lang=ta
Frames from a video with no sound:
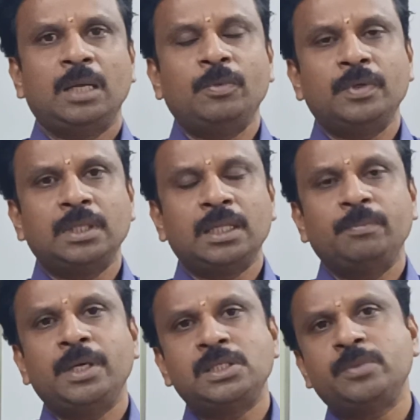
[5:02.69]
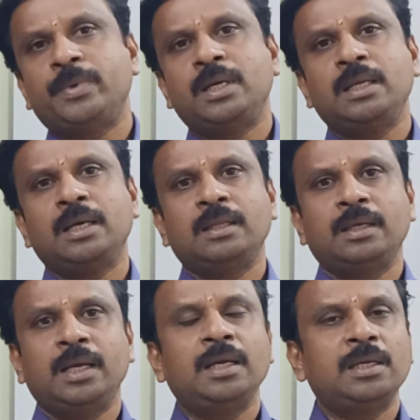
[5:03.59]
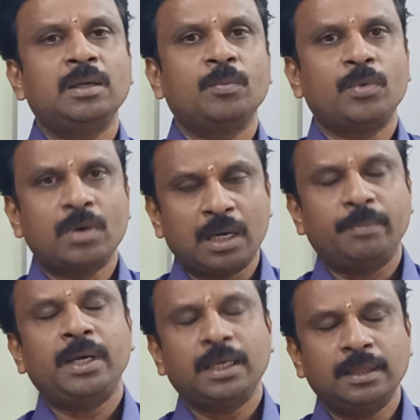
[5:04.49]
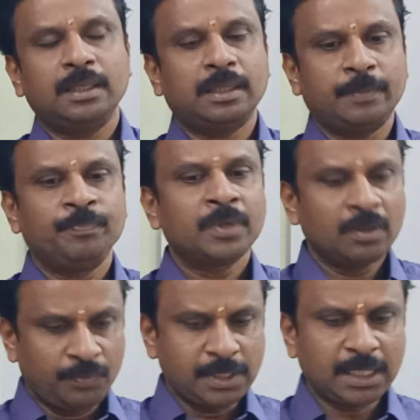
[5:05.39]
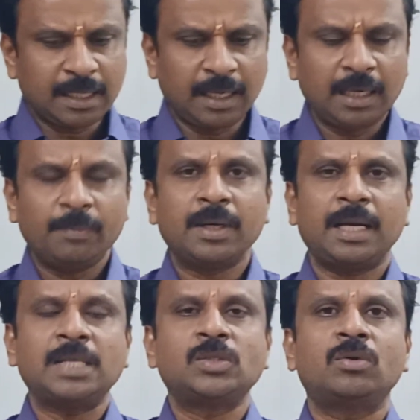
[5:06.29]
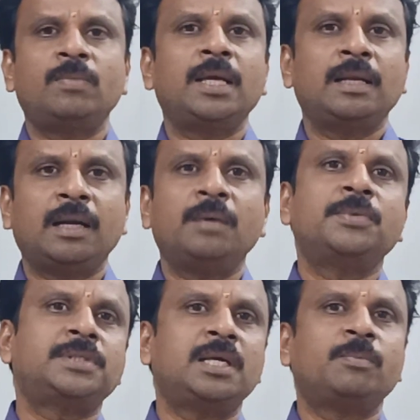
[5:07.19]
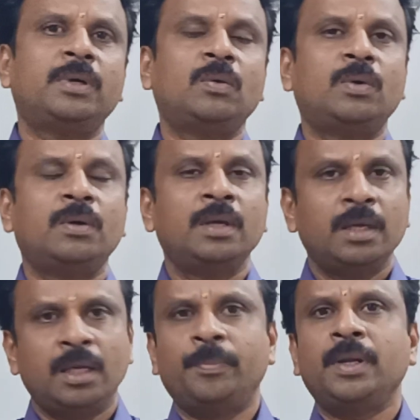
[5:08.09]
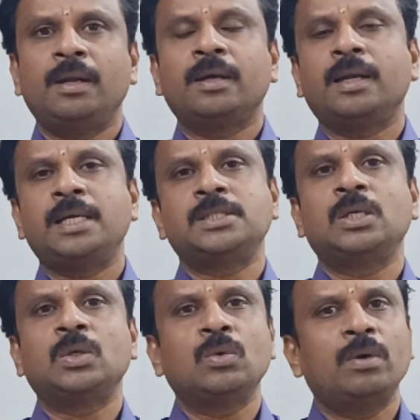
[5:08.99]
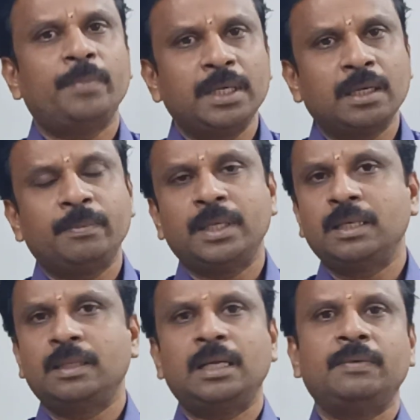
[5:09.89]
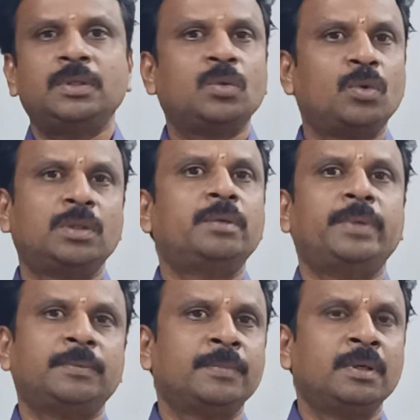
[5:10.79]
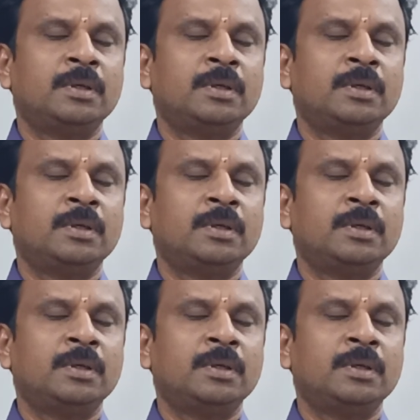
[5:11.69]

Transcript: நம்ம வந்து அதை மெர்ஜ் பண்ணி அதை எடிட்டிங் போகாமல் அந்த ஃபிசிக்கலாக நம்ம கிளாஸ் ரூமில் என்னெல்லாம் மிஸ்டேக் பண்ணுவோம் எப்படிலாம் கிளாஸ் இருக்கும் அப்படிங்கிற மாதிரி தான் நான் வந்து கொடுத்துருப்பேன்